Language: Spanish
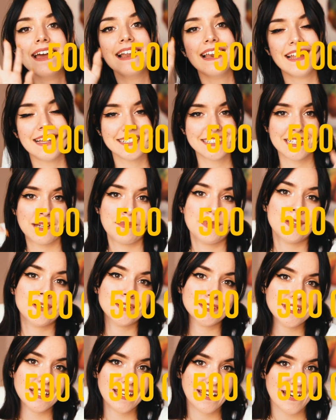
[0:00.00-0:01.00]
En la
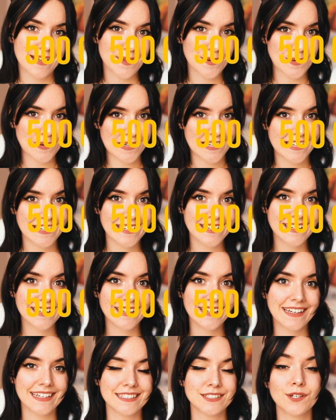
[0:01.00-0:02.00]
descripción os he dejado un link
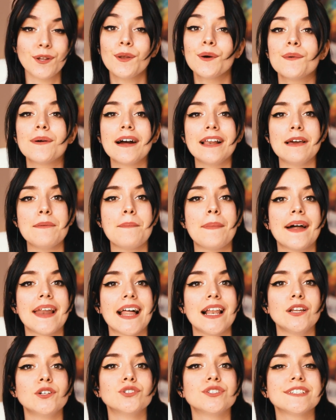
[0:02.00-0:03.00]
que solo vale
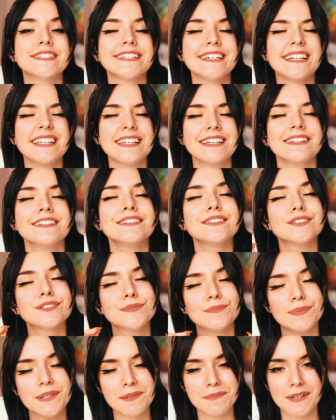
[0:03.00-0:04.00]
para los
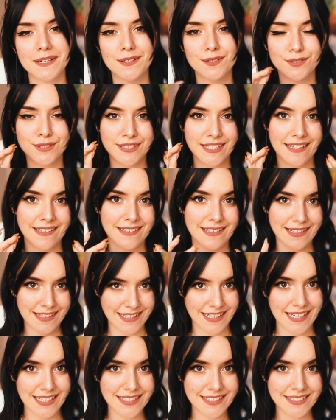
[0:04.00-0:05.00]
500 primeros que
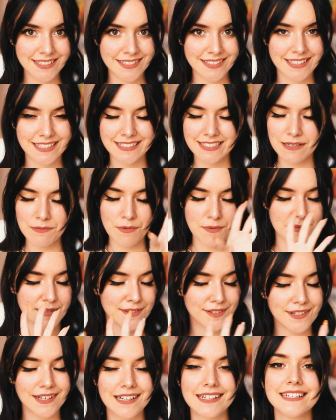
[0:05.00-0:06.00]
entréis desde el
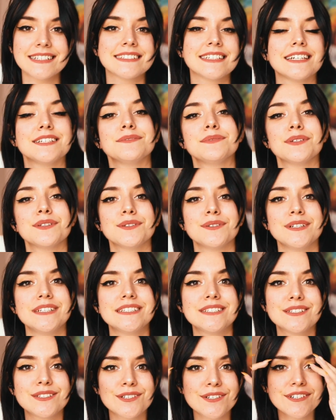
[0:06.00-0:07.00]
momento en el que estáis viendo
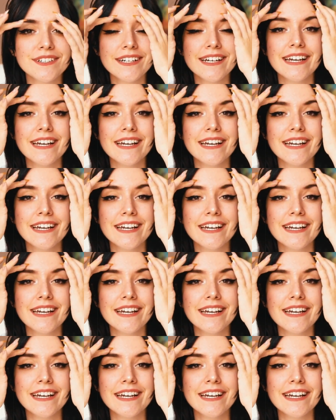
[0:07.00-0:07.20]
esto